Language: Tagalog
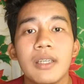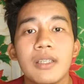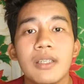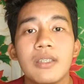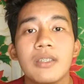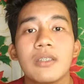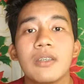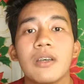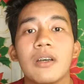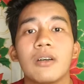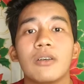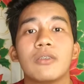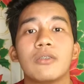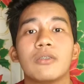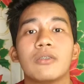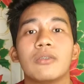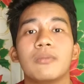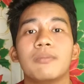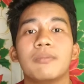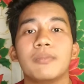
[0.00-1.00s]
is
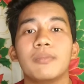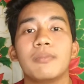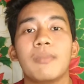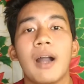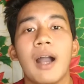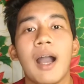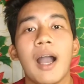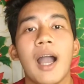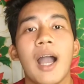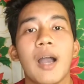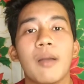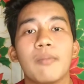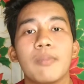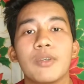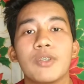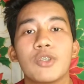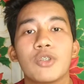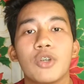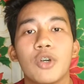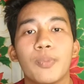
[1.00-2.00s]
mga
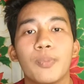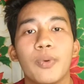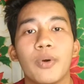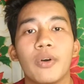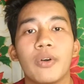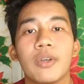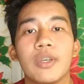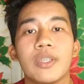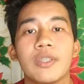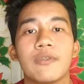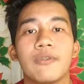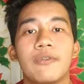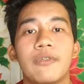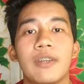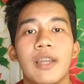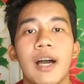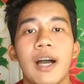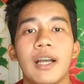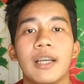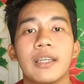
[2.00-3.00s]
hobbies ko po is
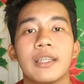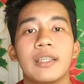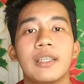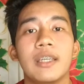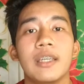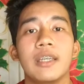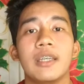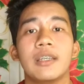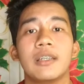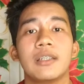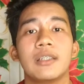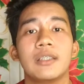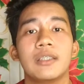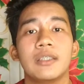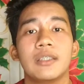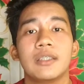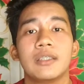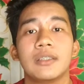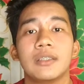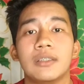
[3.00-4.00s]
vlogging,
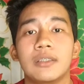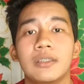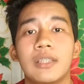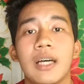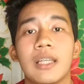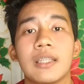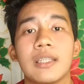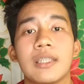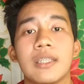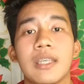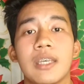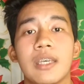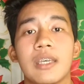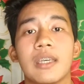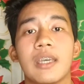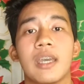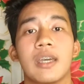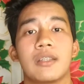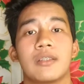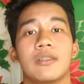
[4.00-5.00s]

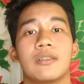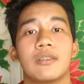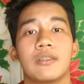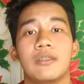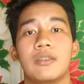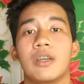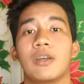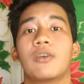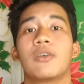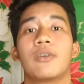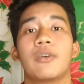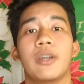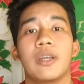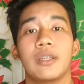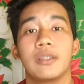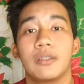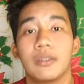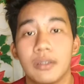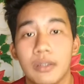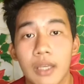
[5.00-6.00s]
dancing, and
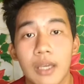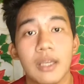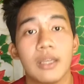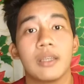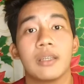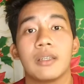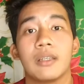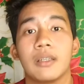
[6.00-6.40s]
decorating.